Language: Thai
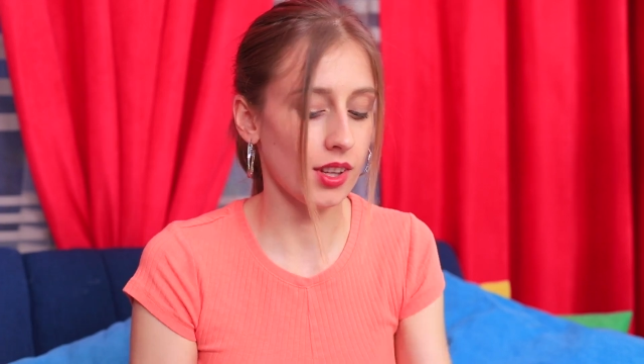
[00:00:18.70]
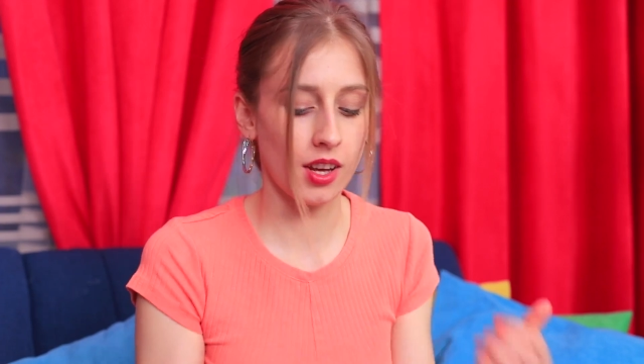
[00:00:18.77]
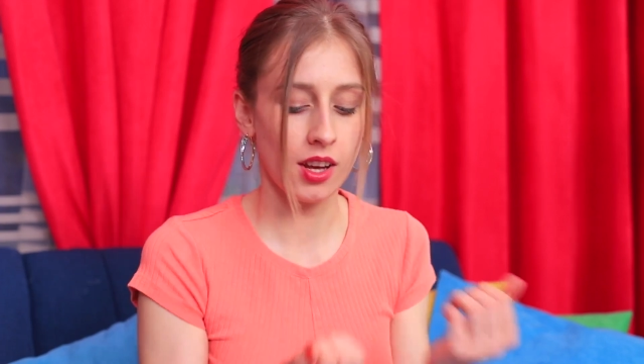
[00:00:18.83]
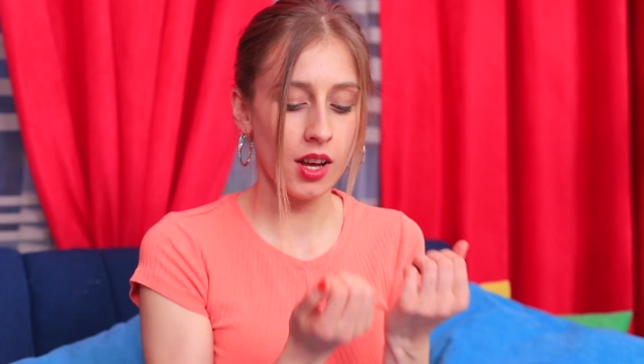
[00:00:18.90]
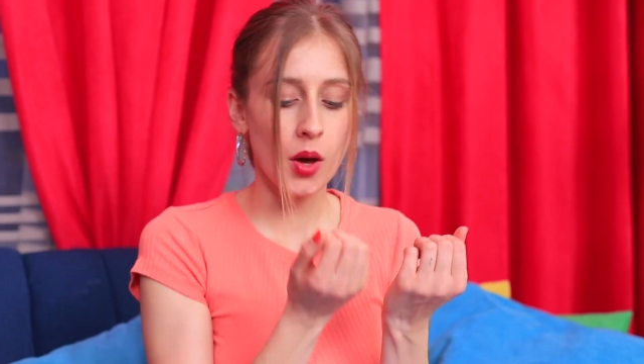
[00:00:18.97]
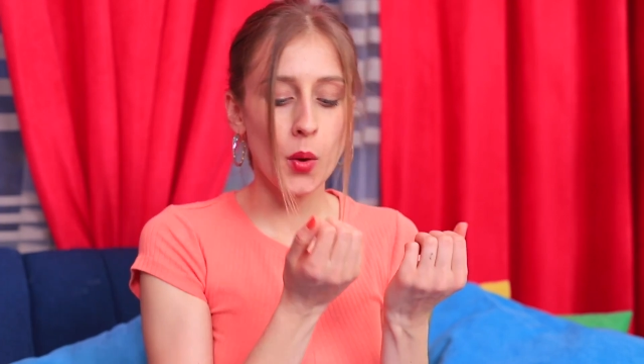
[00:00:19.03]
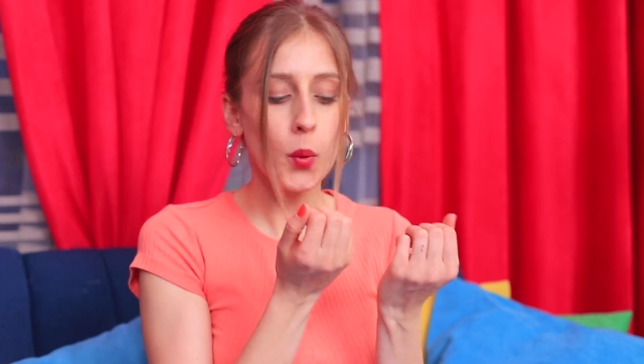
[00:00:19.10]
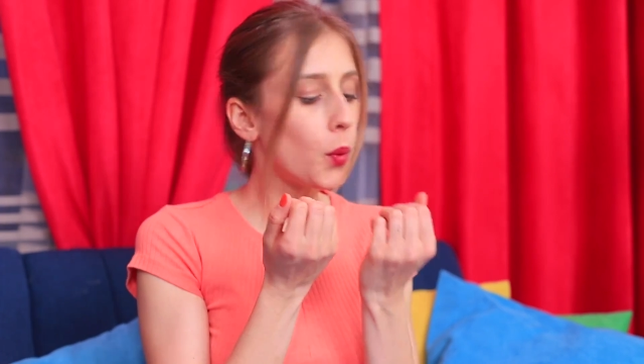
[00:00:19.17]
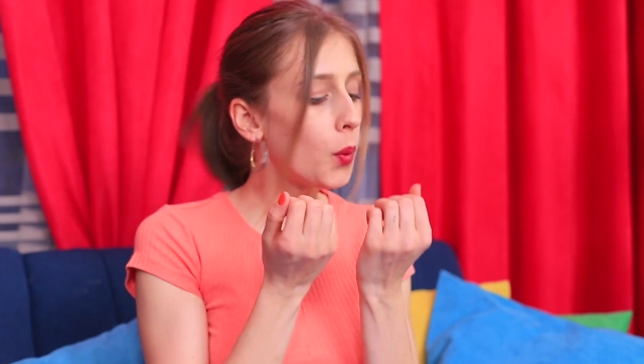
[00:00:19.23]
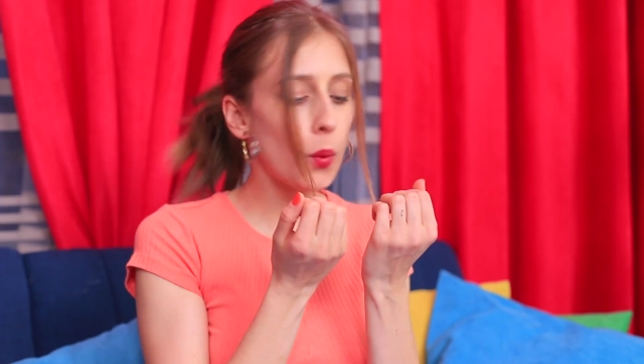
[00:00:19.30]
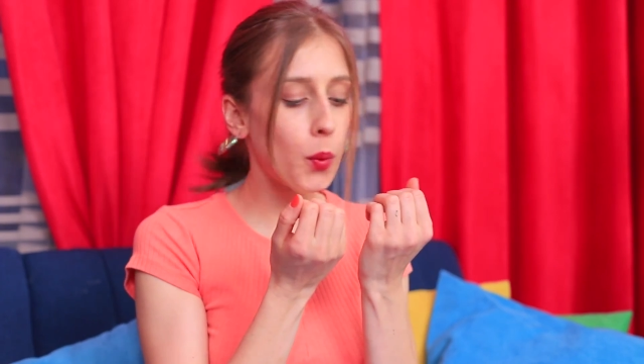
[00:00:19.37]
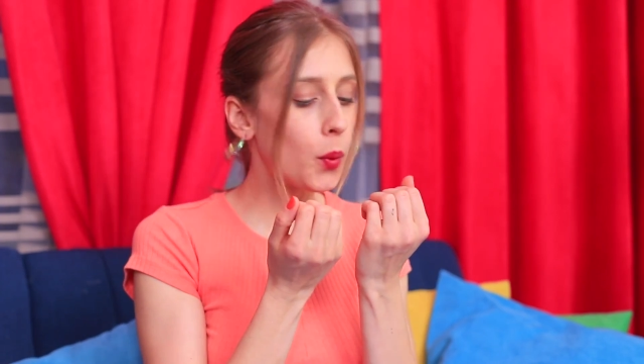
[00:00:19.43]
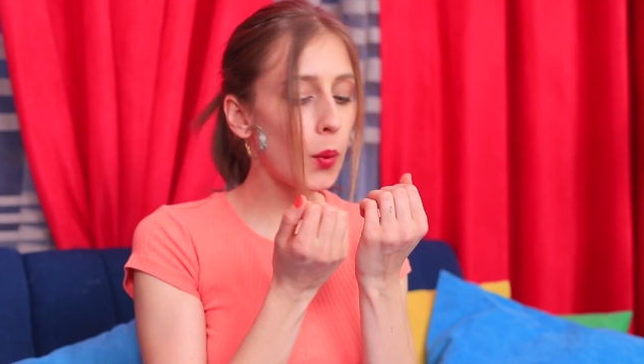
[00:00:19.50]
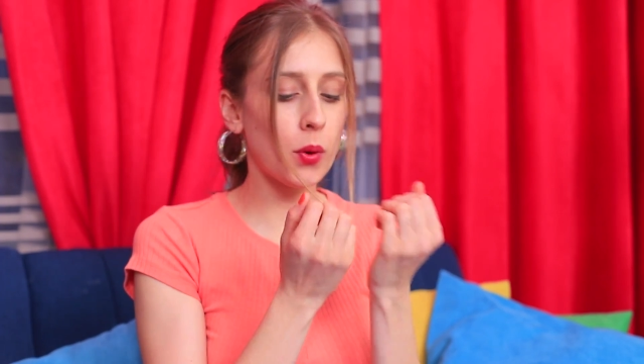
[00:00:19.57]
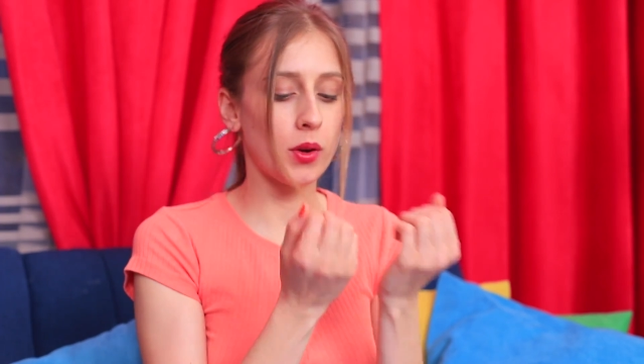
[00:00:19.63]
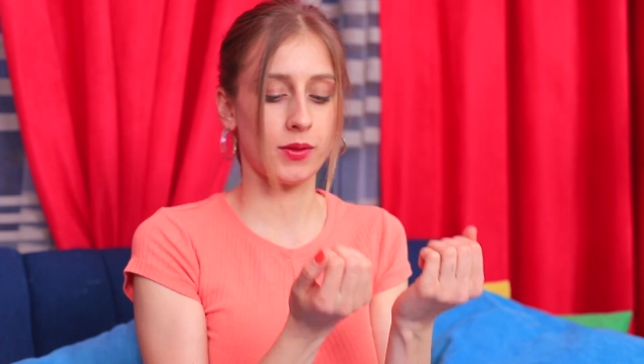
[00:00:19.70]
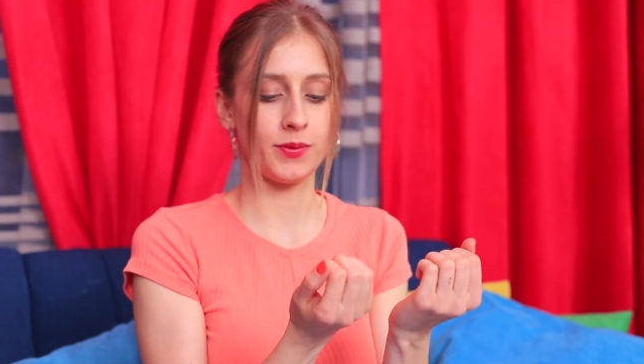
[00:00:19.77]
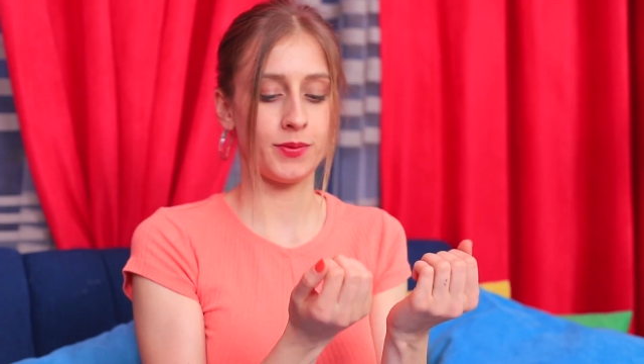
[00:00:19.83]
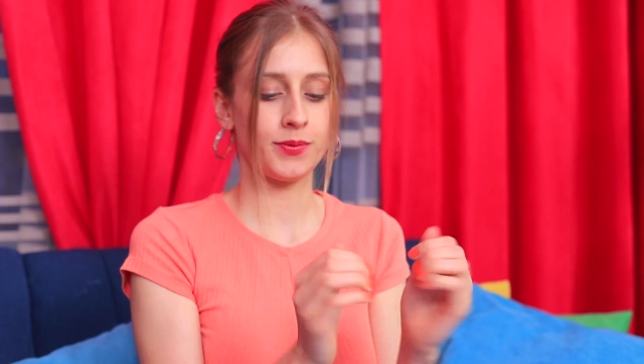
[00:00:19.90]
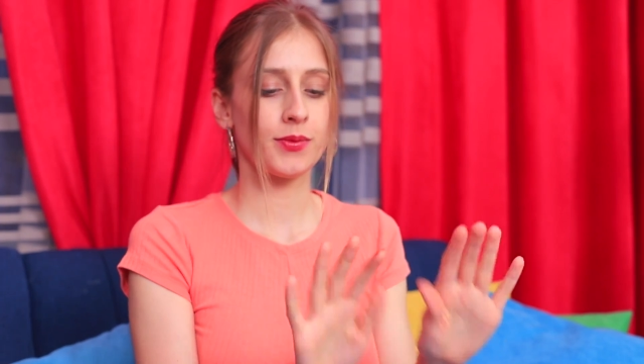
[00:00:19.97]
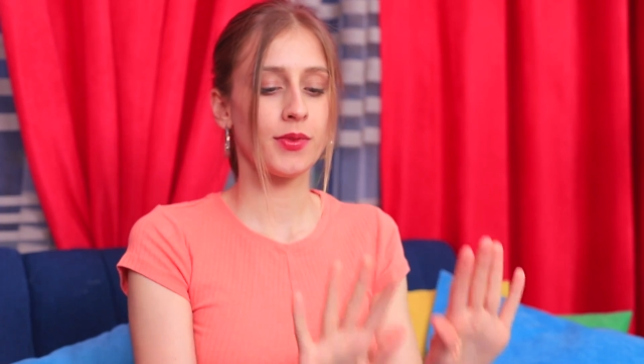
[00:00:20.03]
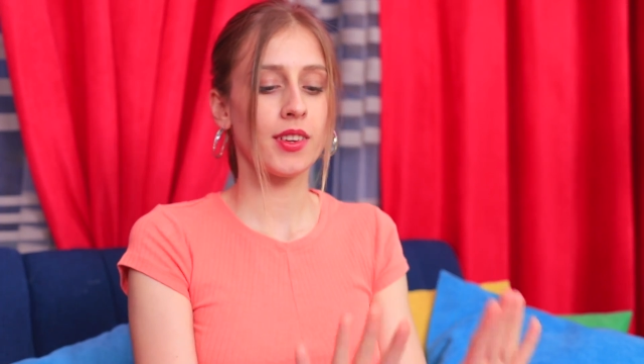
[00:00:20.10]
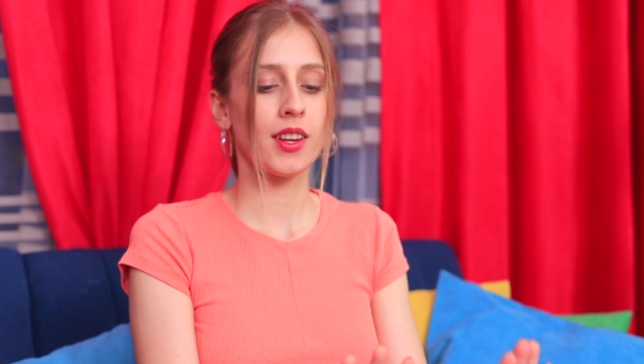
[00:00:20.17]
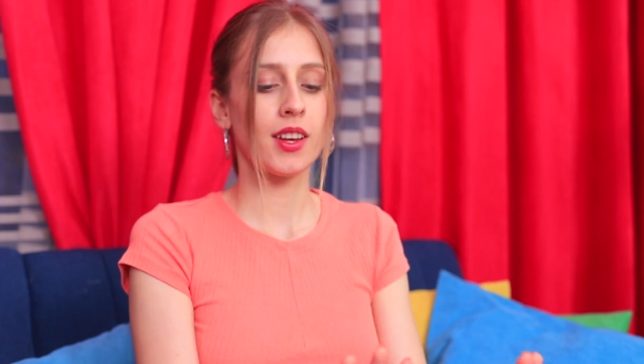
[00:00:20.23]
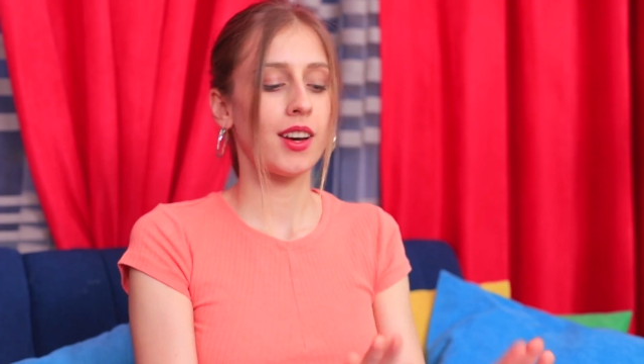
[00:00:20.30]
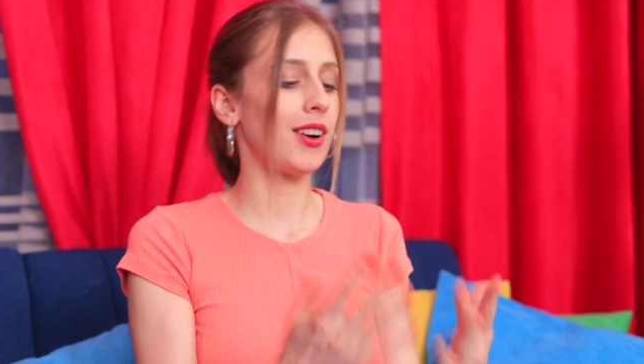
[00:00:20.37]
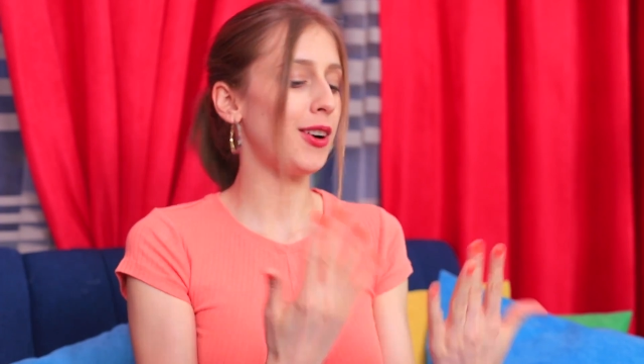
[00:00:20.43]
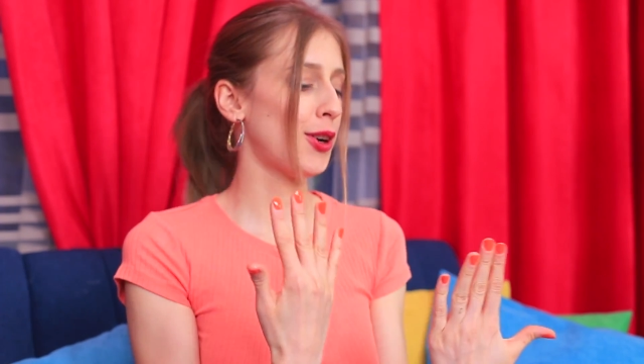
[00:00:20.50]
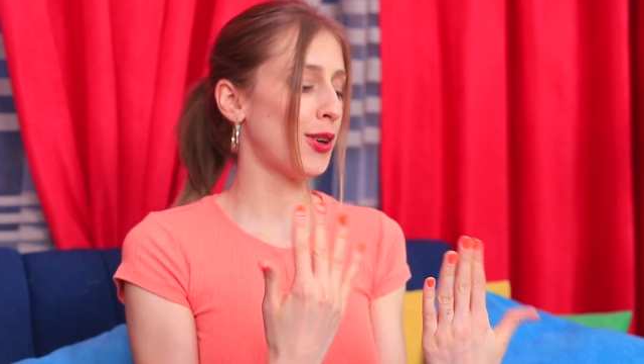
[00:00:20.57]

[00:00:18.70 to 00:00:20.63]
ยใน10นาทีแล้ว